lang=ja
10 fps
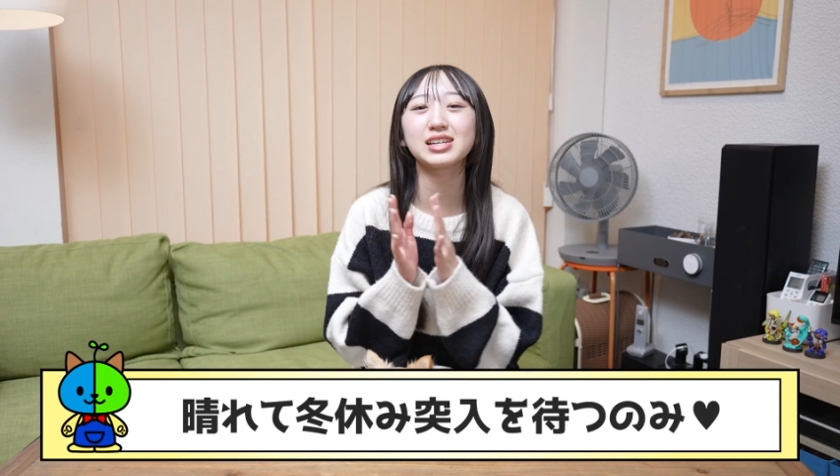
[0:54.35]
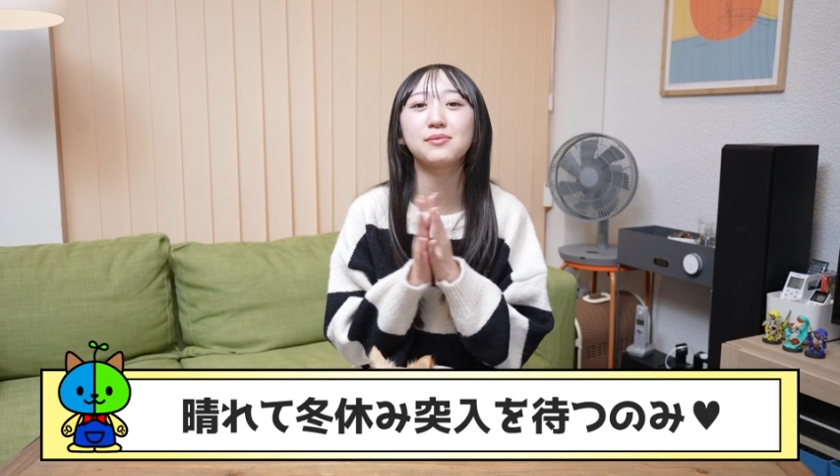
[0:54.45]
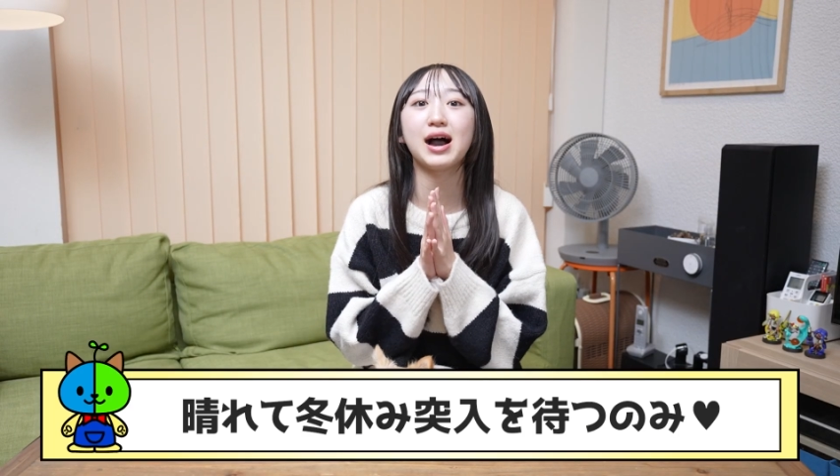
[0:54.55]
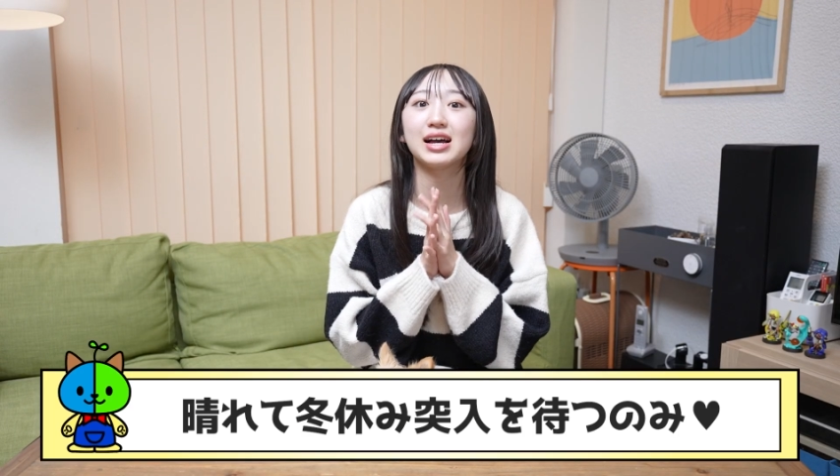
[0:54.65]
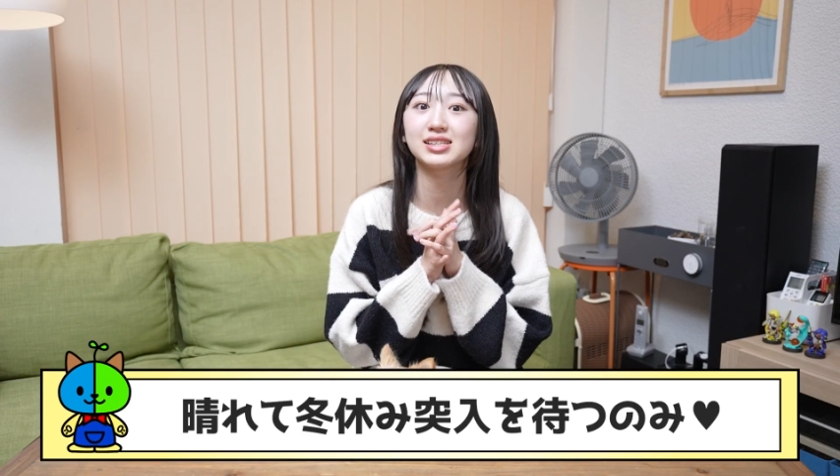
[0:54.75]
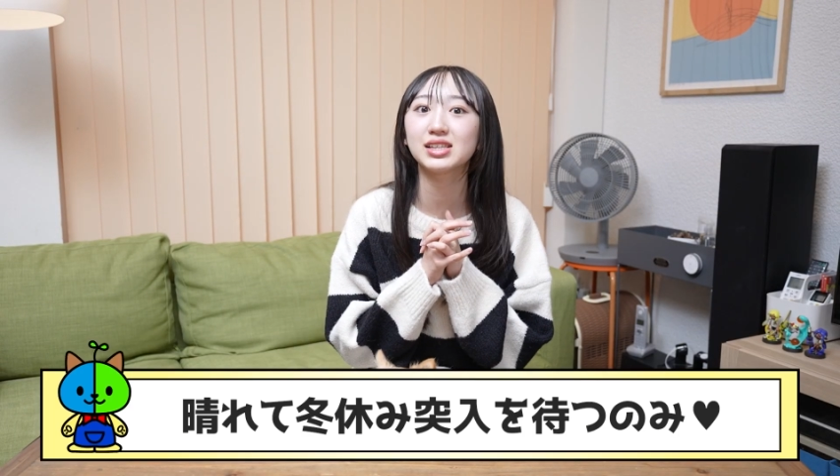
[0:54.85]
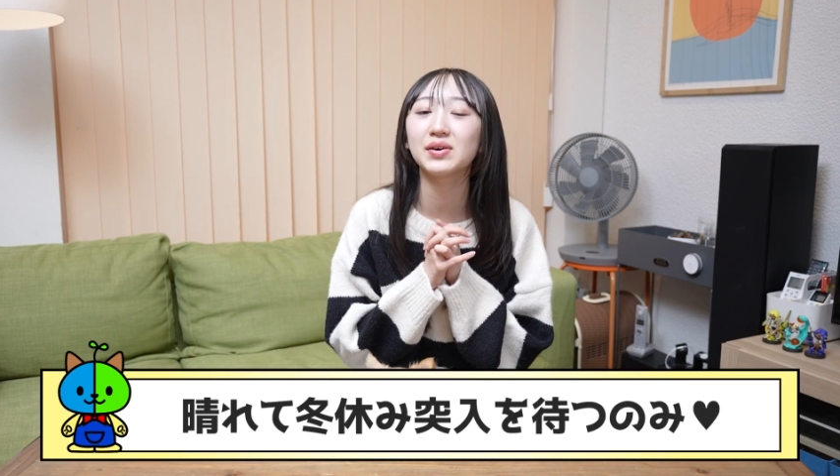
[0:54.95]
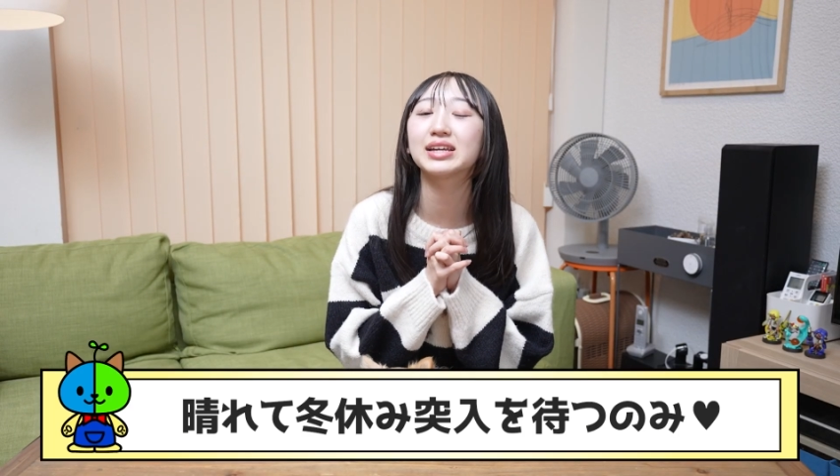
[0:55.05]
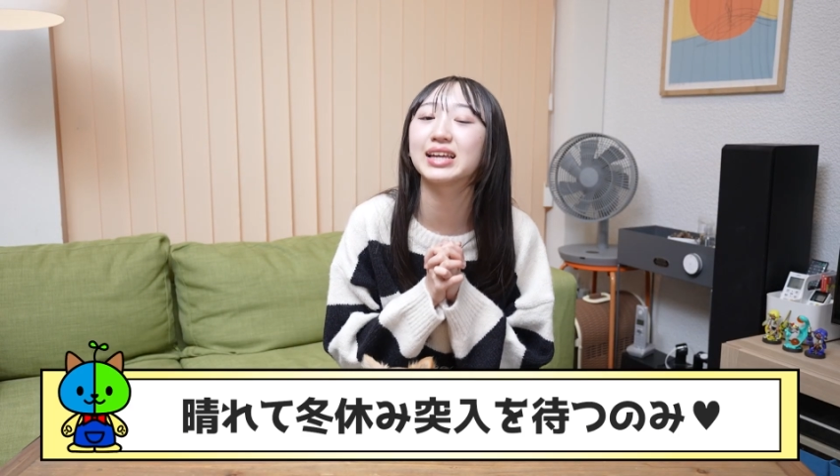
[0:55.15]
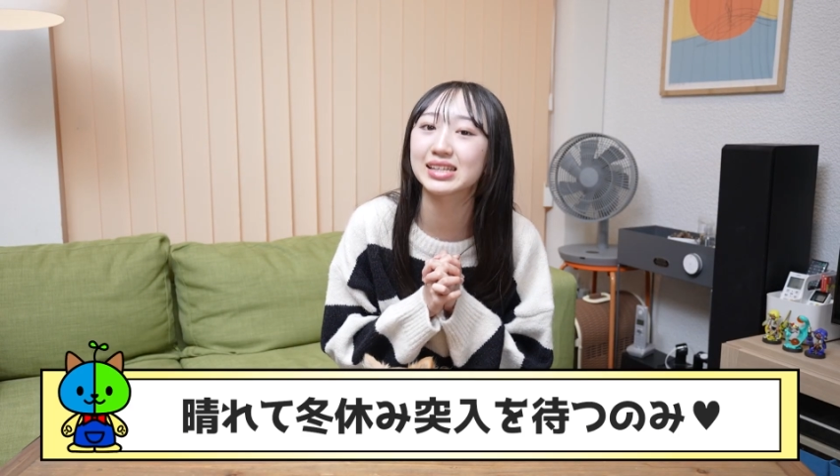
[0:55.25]
しかも明日
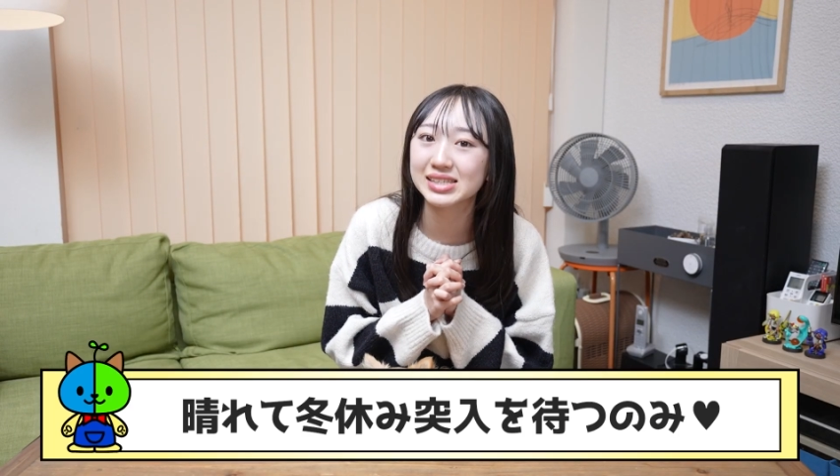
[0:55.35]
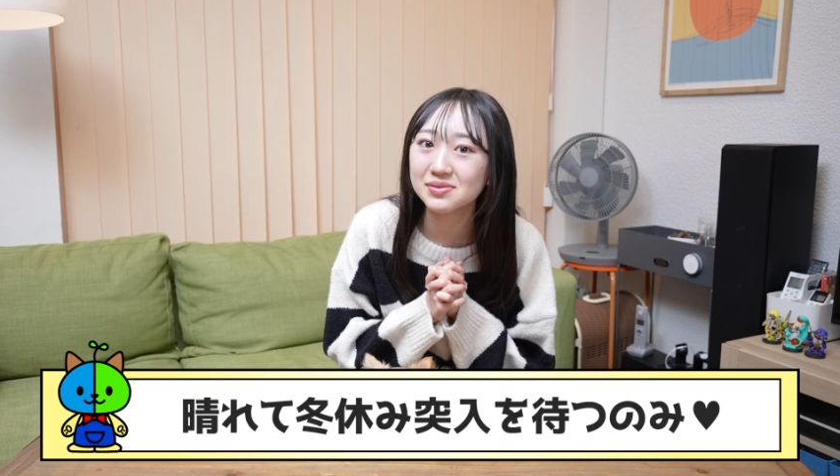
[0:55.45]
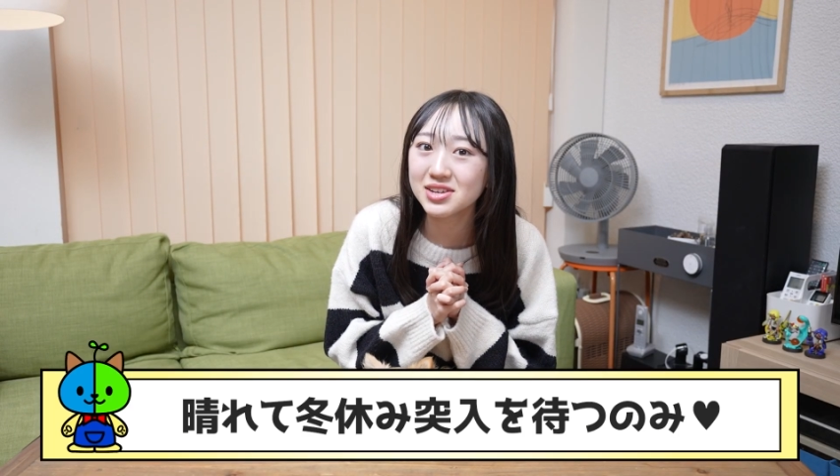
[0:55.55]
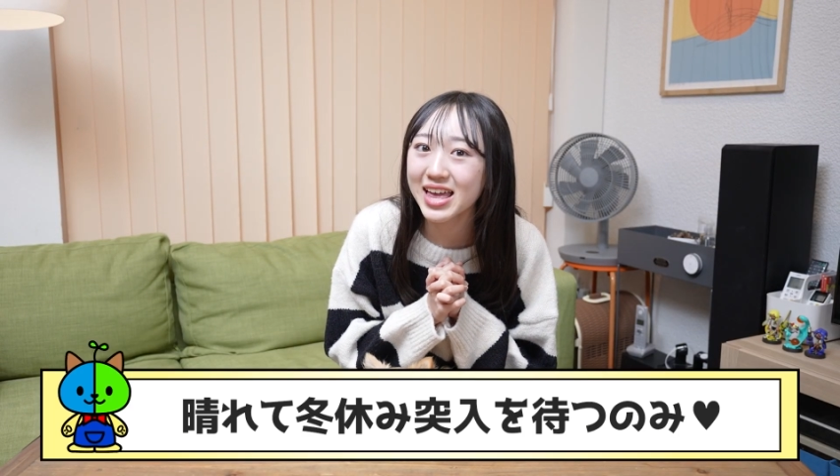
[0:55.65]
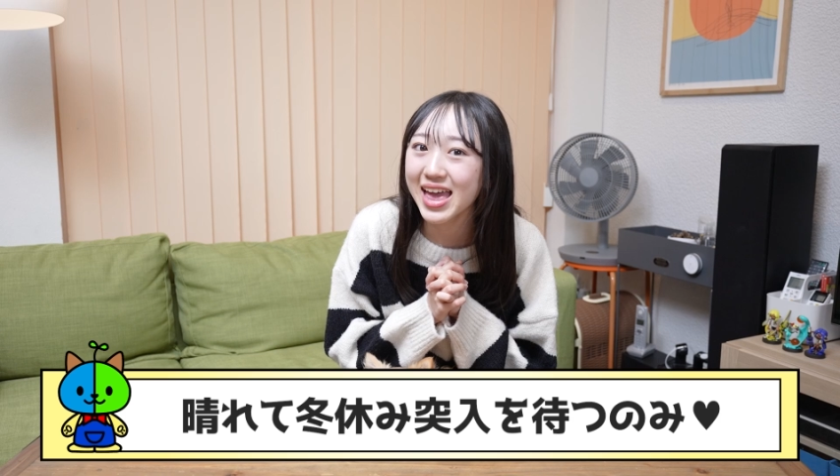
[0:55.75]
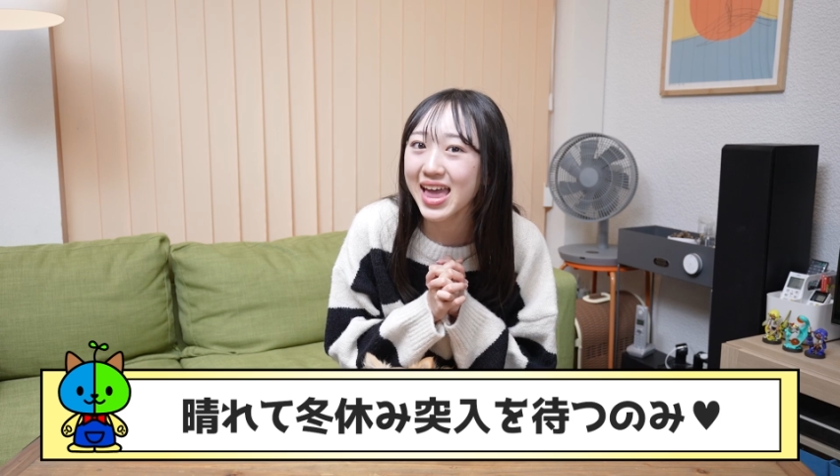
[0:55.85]
は休みで